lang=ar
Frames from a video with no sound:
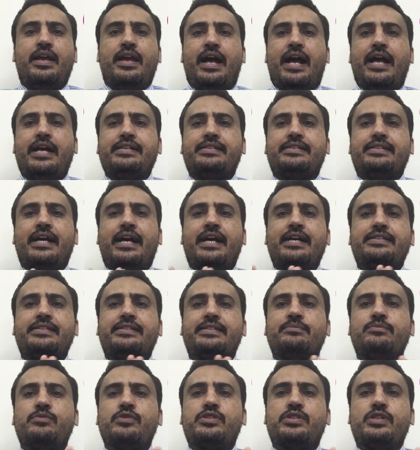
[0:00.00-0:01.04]
عايز
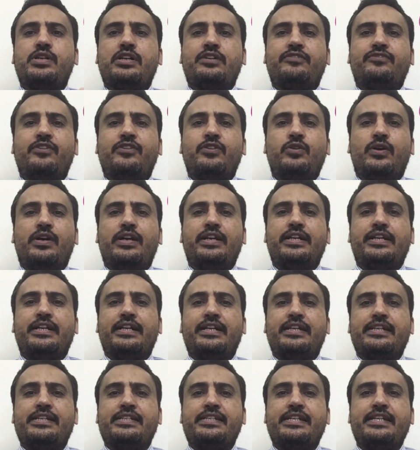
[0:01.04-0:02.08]
تحسن مستواك في اللغة
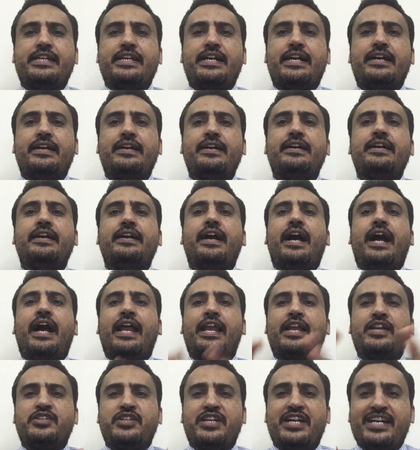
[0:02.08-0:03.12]
الإنجليزية
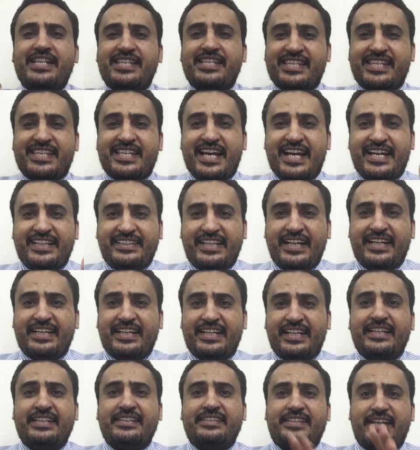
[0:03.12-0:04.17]
علشان
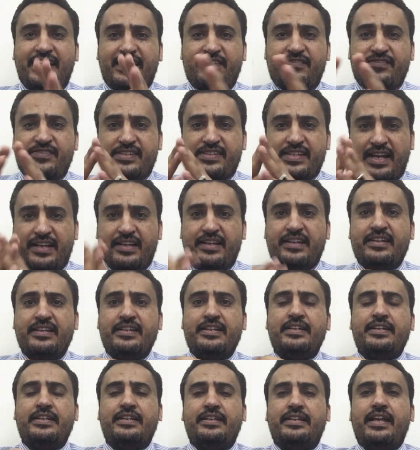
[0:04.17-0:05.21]
ذاتك أنت نفسك
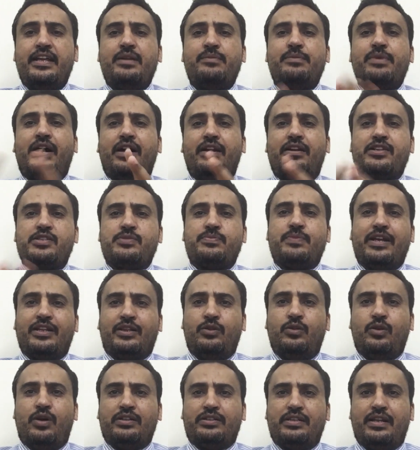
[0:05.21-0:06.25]
لأن بقى خلاص
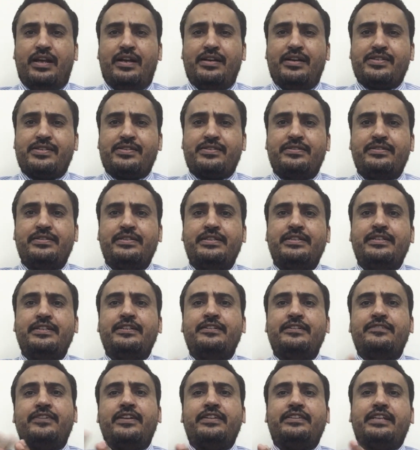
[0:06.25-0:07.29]
بقت لغة العصر
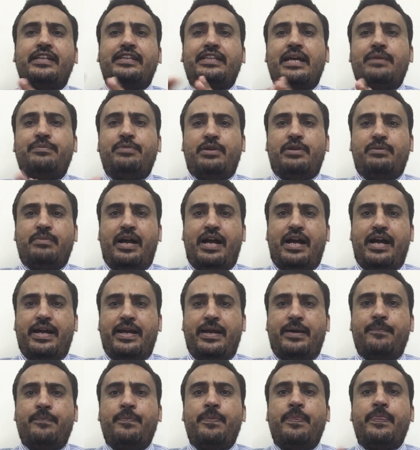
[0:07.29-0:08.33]
فأنت تابع
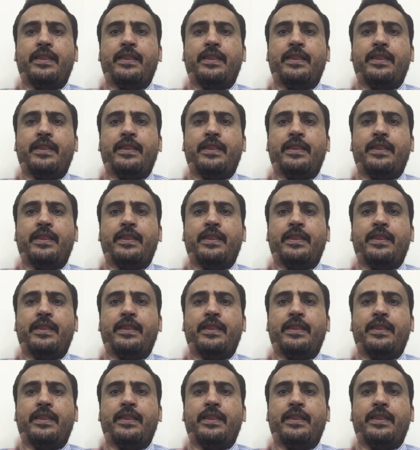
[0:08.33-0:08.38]
معايا